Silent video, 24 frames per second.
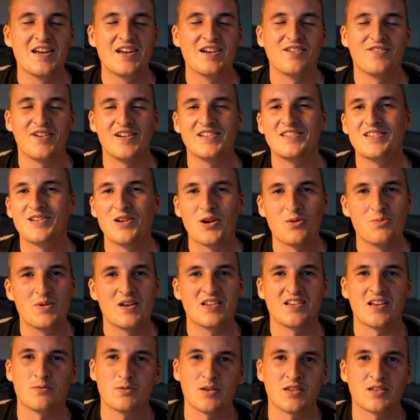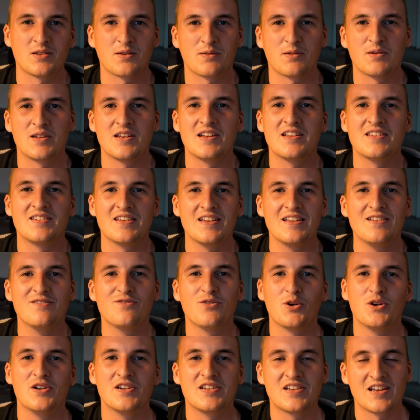Falls ihr noch mehr Selbstexperimente sehen
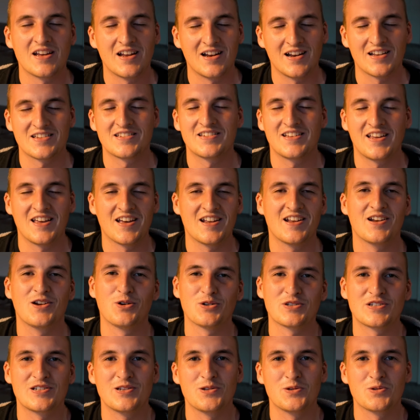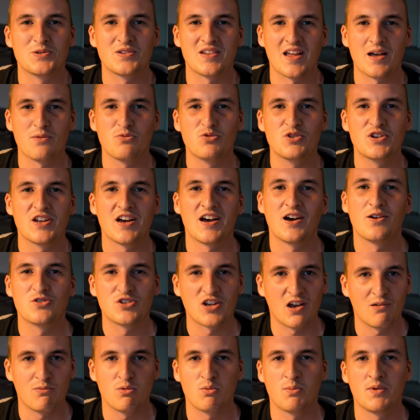wollt, lasst gerne ein kostenloses Abo da und
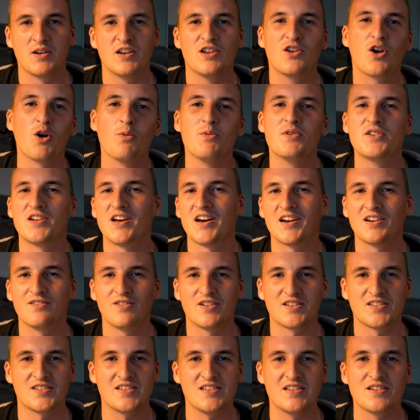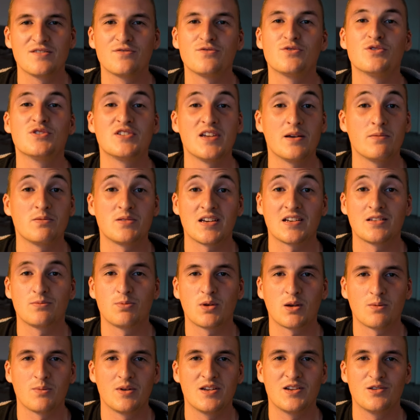schreibt mir mal in die Kommentare, was ihr für
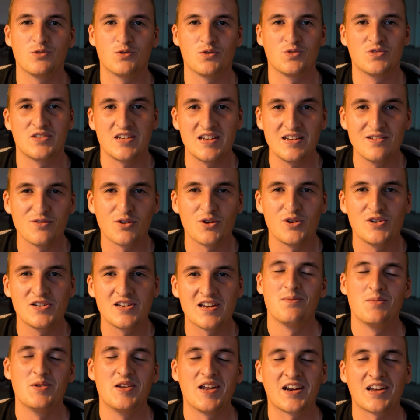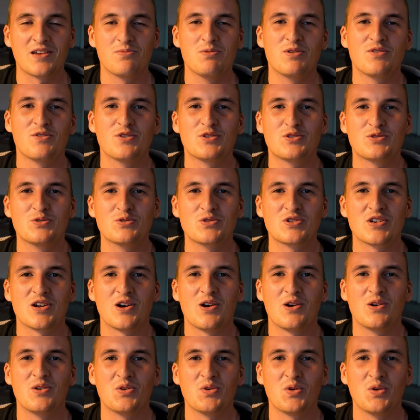Selbstexperimente so sehen wollt. Danke ich mich fürs
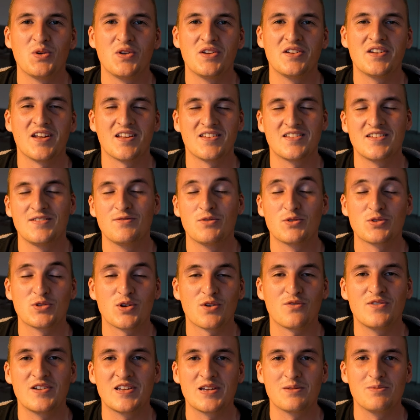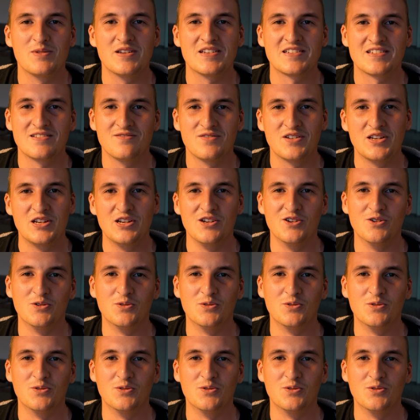Zuschauen und dann sehen wir uns hoffentlich im nächsten Video.